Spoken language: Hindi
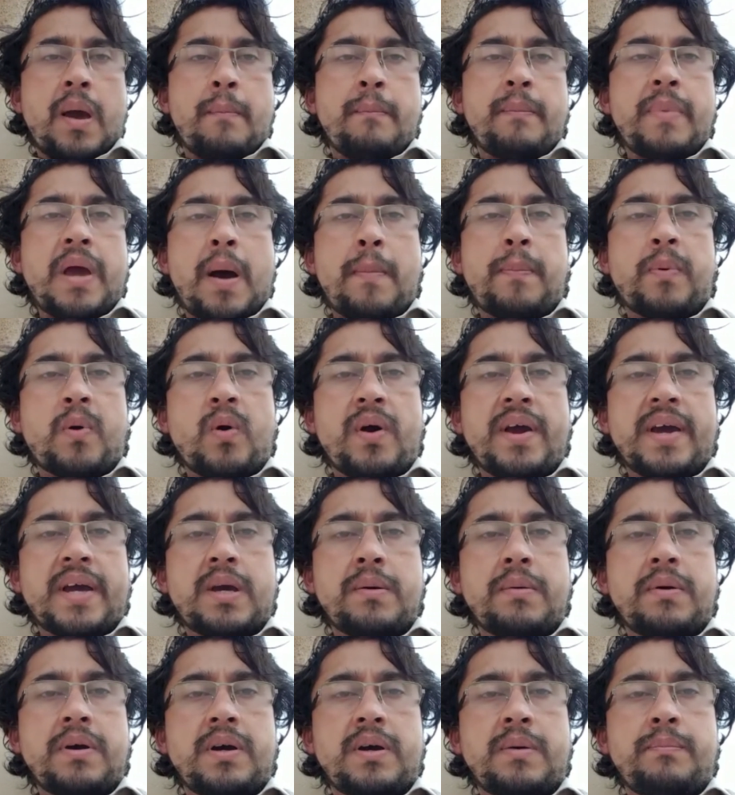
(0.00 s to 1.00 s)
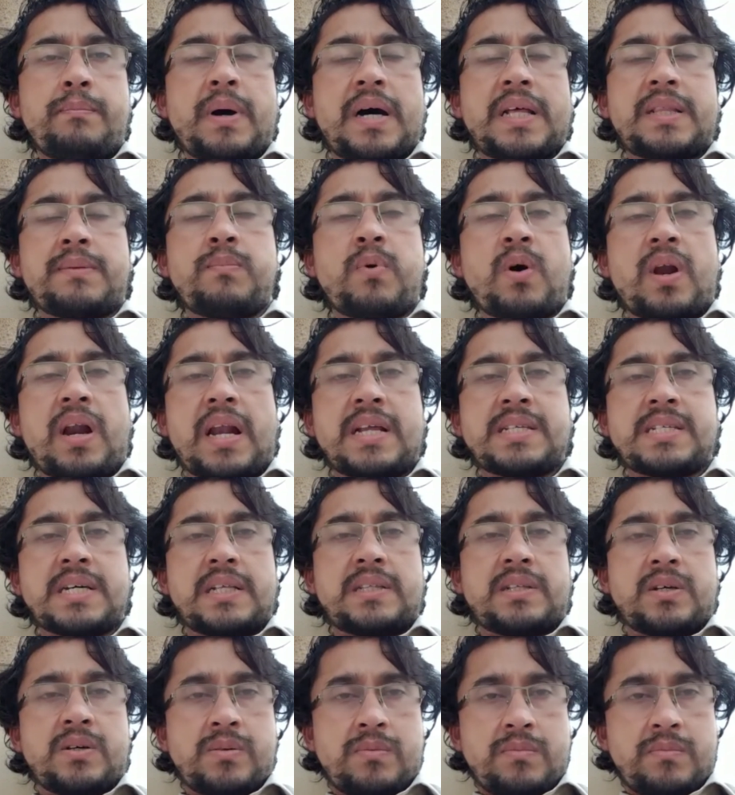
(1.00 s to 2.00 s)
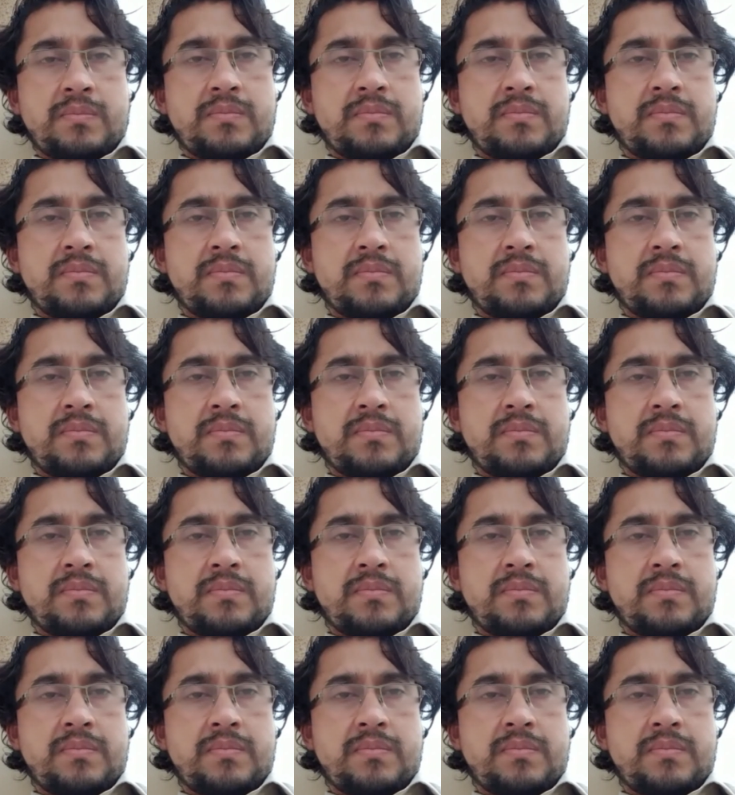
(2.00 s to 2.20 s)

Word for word: मैं आपको एक बात बोलना चाहता हूँ